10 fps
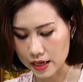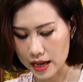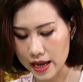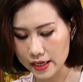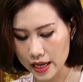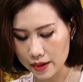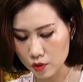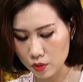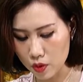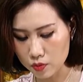Anh em
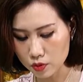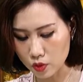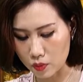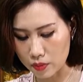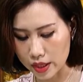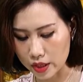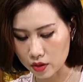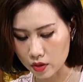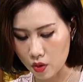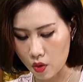con bóng rùng mình,
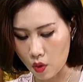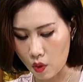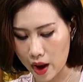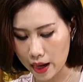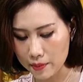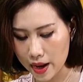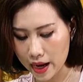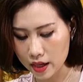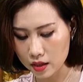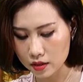hoang
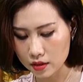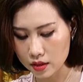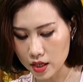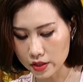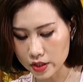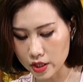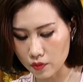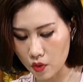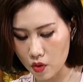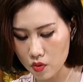mang, hết
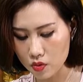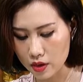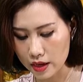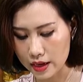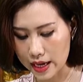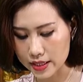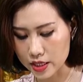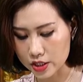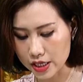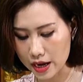nhịn bố, lại
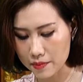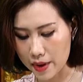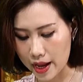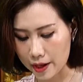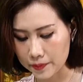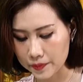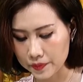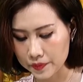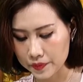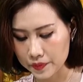nhìn sang mẹ,
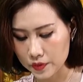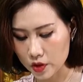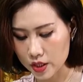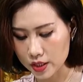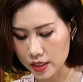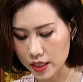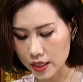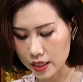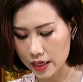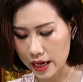cho đến
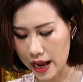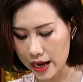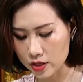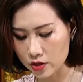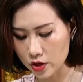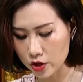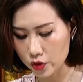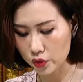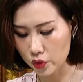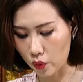khi hai đứa
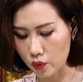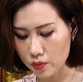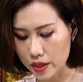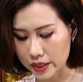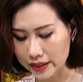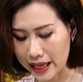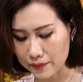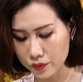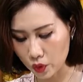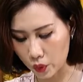đủ
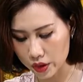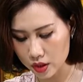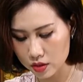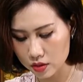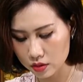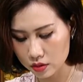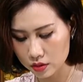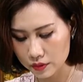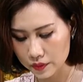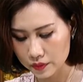18 tuổi ư.
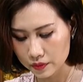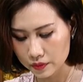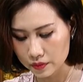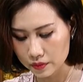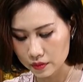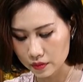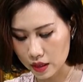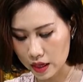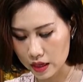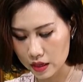
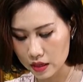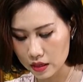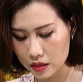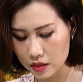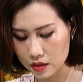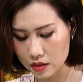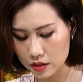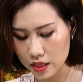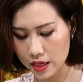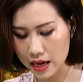Thế
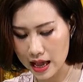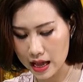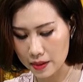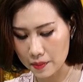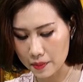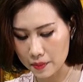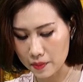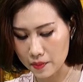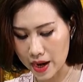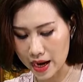nghĩa là
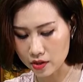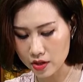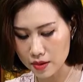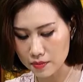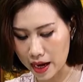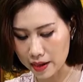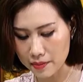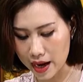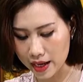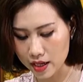mẹ nó đi mãi
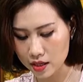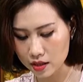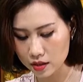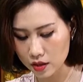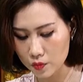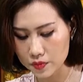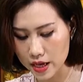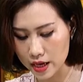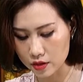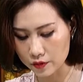mãi, không
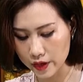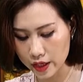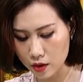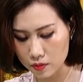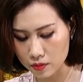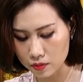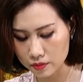về nữa phải không?